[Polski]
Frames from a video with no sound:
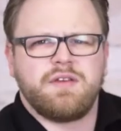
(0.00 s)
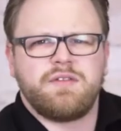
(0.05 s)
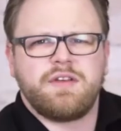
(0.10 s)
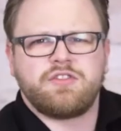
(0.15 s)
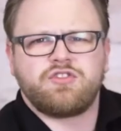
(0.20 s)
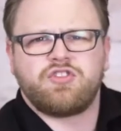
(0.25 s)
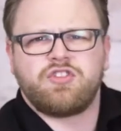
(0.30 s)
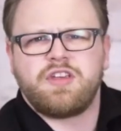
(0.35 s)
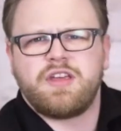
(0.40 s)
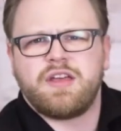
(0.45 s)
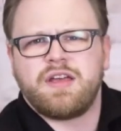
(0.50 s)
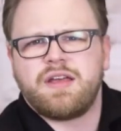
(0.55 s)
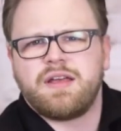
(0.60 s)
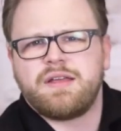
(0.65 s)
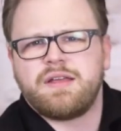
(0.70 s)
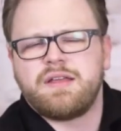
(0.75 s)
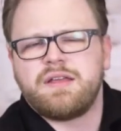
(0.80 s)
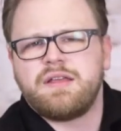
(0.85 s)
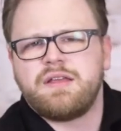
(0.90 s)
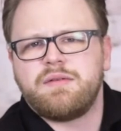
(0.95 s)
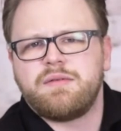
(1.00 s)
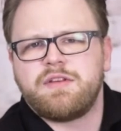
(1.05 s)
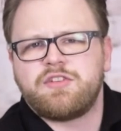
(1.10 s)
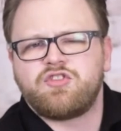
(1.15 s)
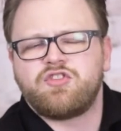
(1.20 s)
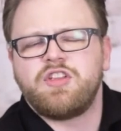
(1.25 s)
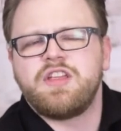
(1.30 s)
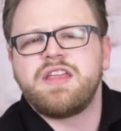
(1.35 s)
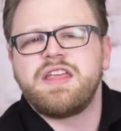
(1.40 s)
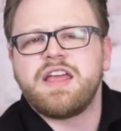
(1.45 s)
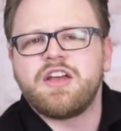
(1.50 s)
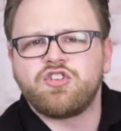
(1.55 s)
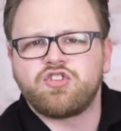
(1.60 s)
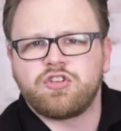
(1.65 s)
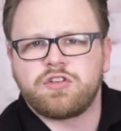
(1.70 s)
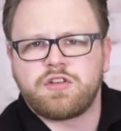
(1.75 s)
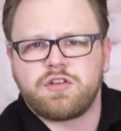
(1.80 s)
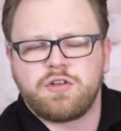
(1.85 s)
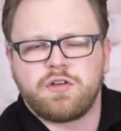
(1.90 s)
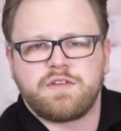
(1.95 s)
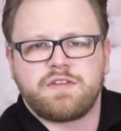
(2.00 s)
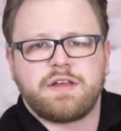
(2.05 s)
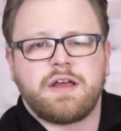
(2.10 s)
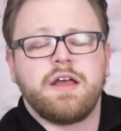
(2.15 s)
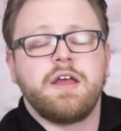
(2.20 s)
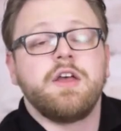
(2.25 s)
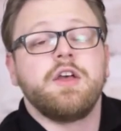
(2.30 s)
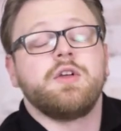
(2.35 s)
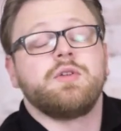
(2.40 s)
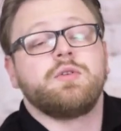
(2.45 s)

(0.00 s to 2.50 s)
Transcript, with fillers: wiecznie, wieczny nieżyt nosa.